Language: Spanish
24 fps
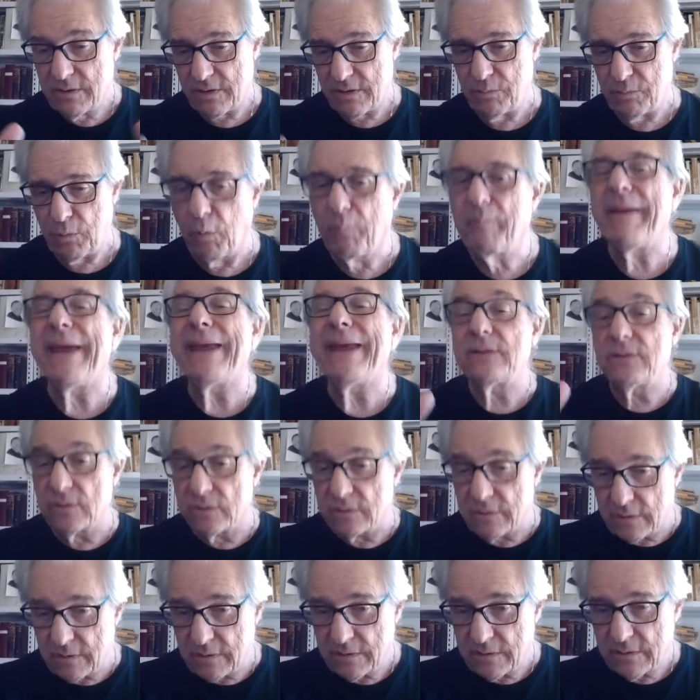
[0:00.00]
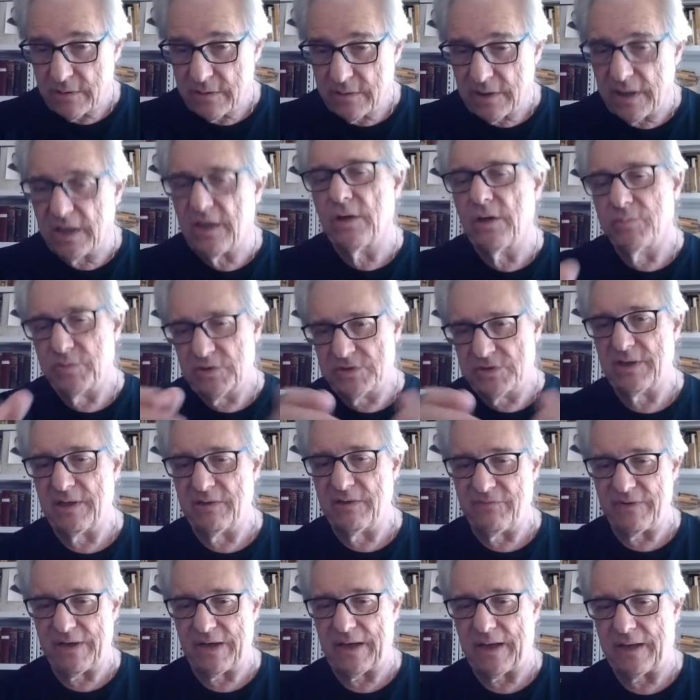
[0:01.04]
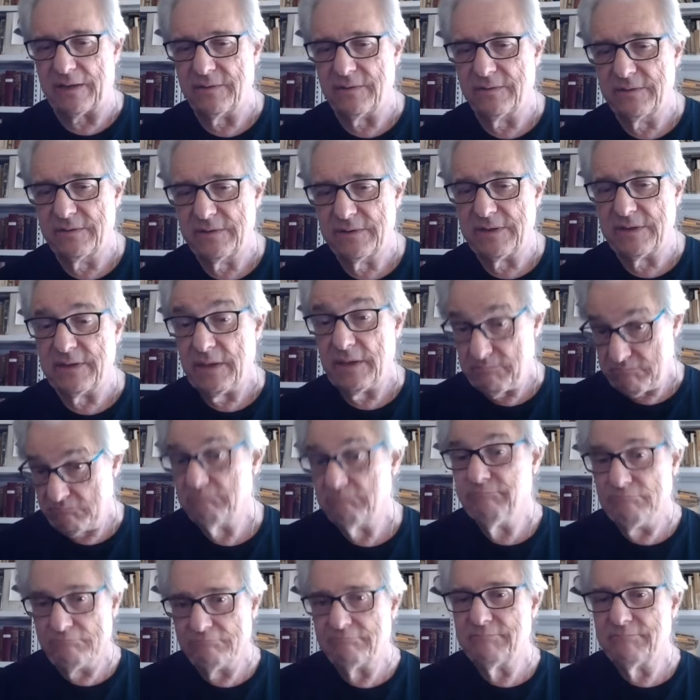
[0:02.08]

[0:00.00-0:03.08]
como método y como significado, en el